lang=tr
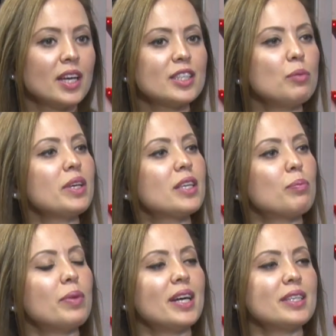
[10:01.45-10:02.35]
demek
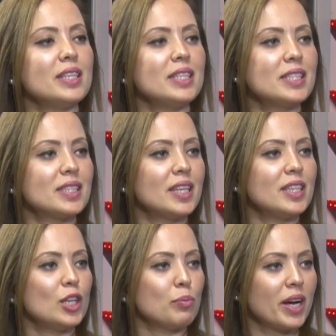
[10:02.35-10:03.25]
ki ben
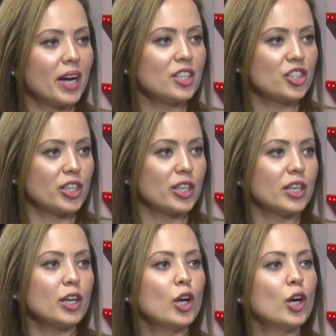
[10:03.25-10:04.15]
istediğim her
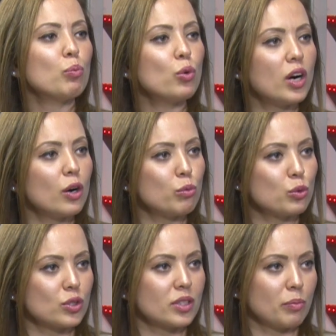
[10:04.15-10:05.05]
şeyi bu
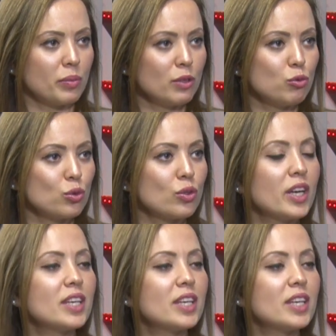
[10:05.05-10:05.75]
havuzda mevcut.